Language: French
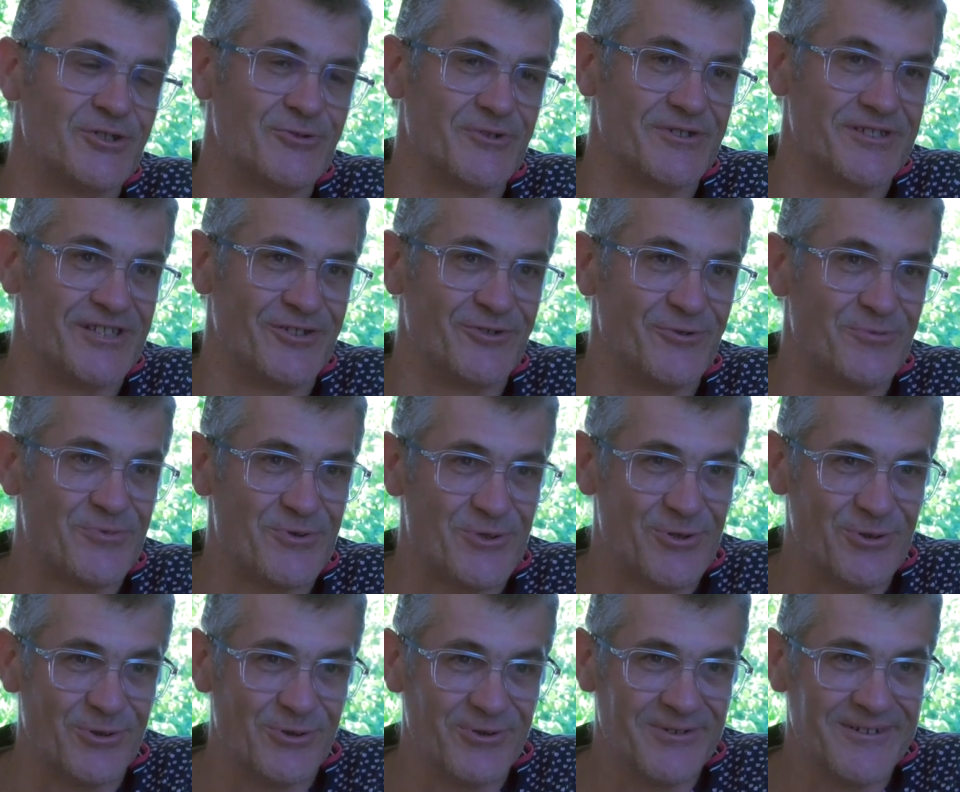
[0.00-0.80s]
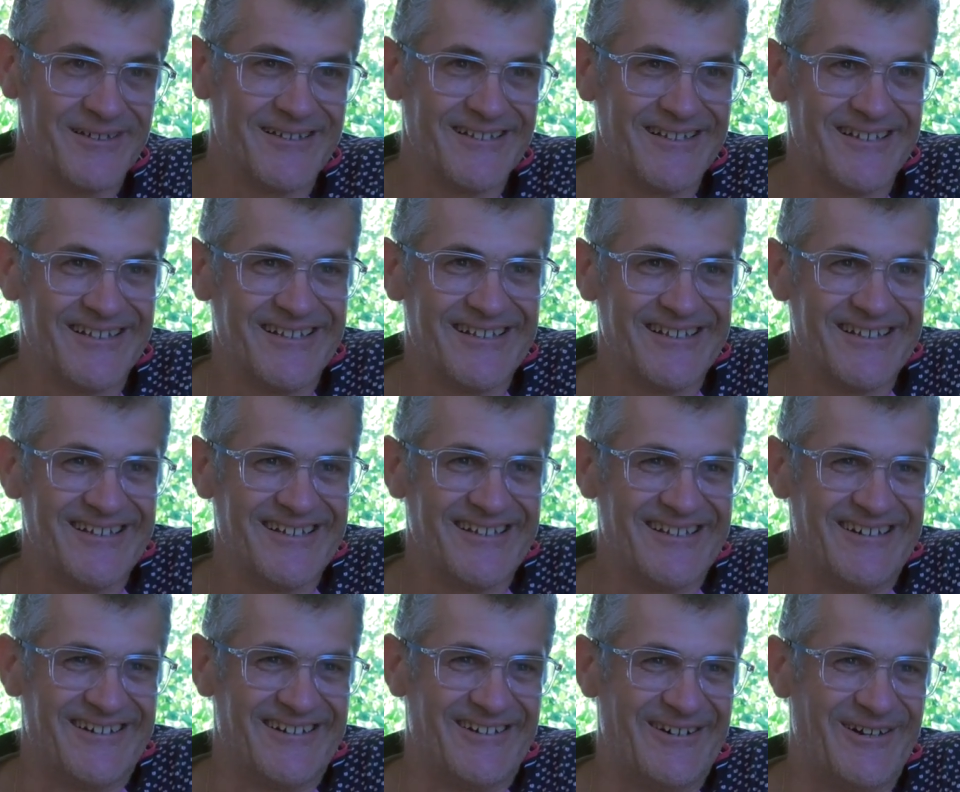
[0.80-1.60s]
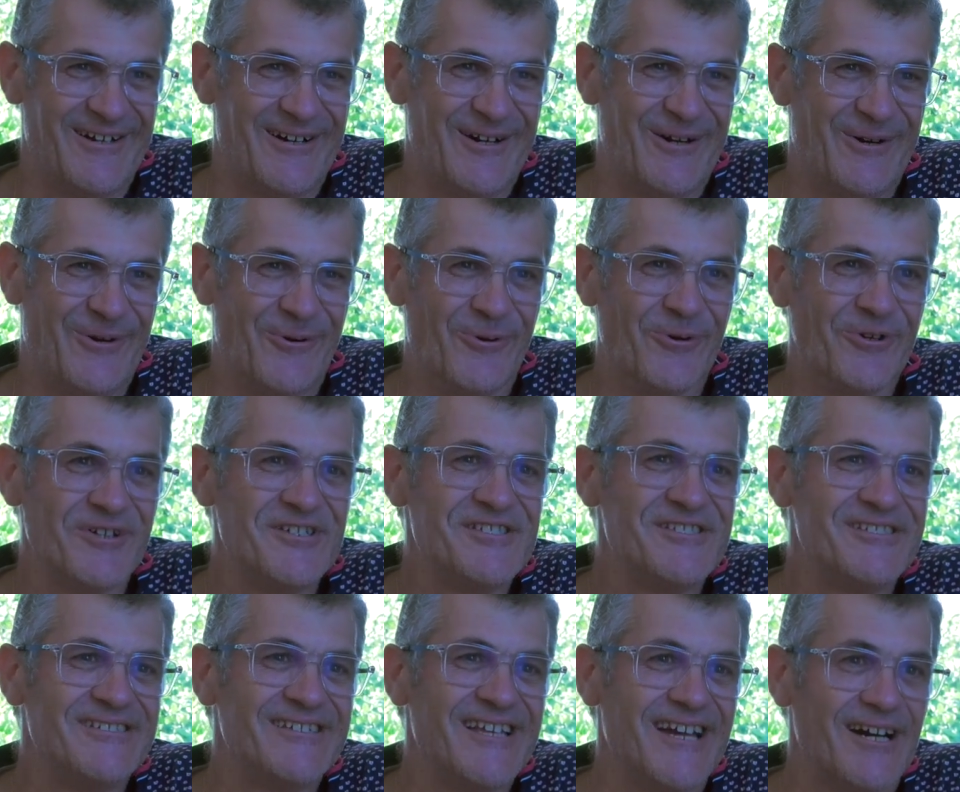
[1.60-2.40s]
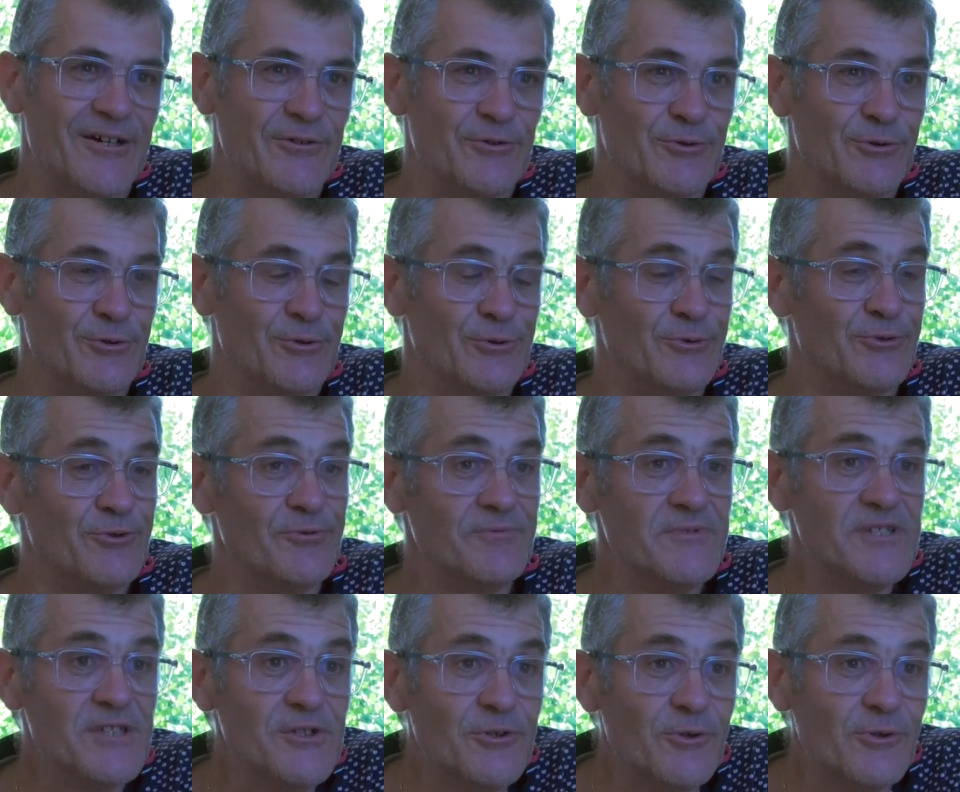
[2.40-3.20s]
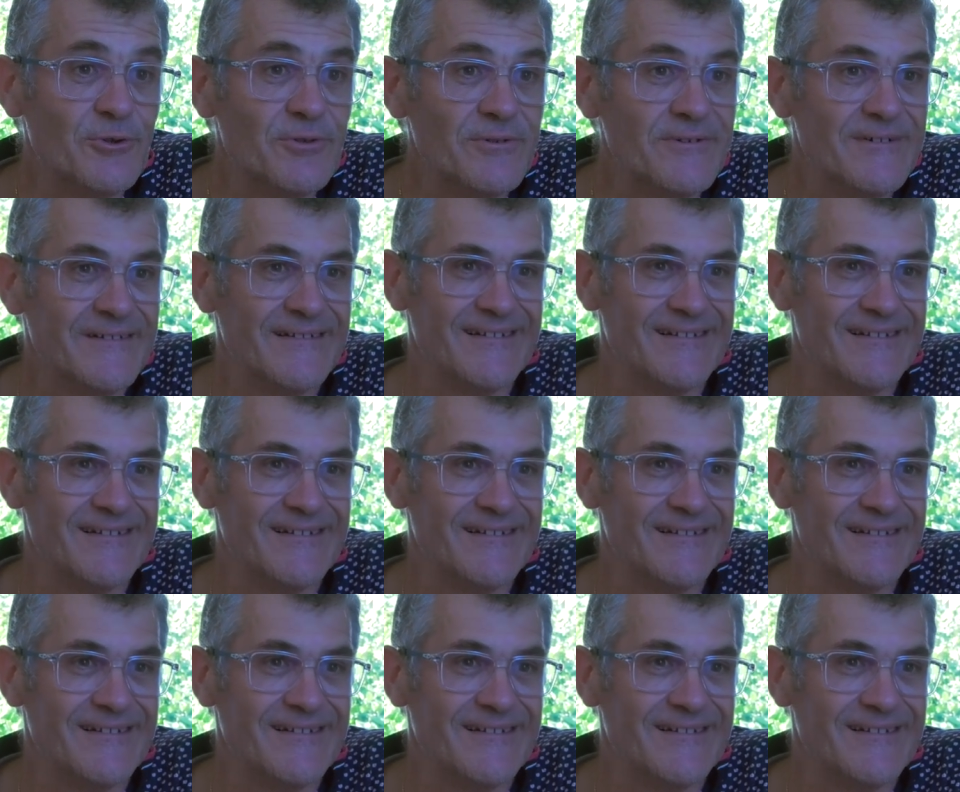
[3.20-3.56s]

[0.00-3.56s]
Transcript: choix d'adoption, originaire de, de Millau.